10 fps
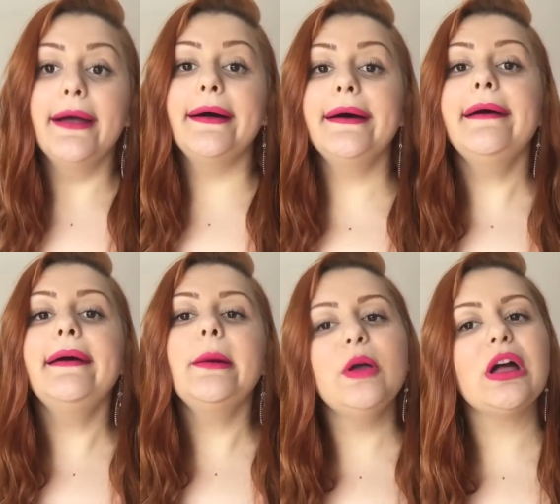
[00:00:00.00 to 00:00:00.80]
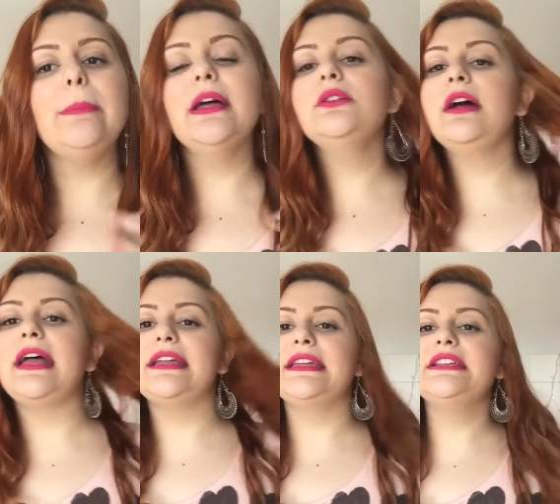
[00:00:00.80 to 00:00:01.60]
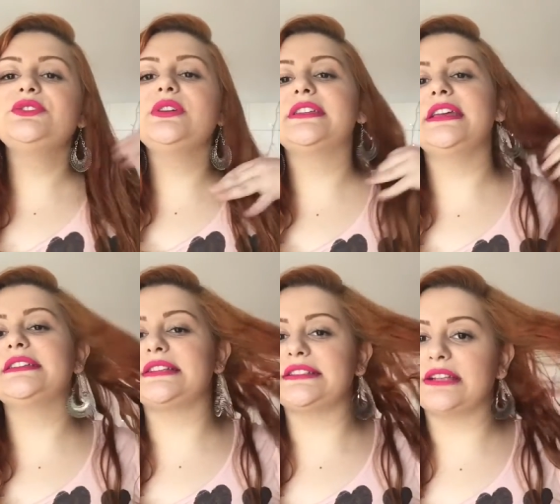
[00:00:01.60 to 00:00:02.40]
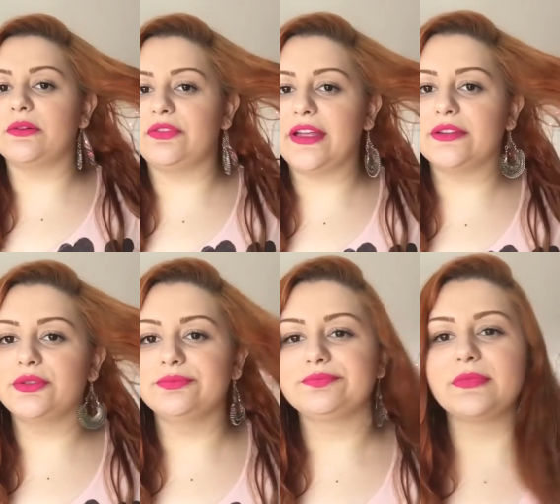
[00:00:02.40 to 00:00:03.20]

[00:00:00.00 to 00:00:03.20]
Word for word: Uh, meu cabelo é isso aqui que vocês estão vendo.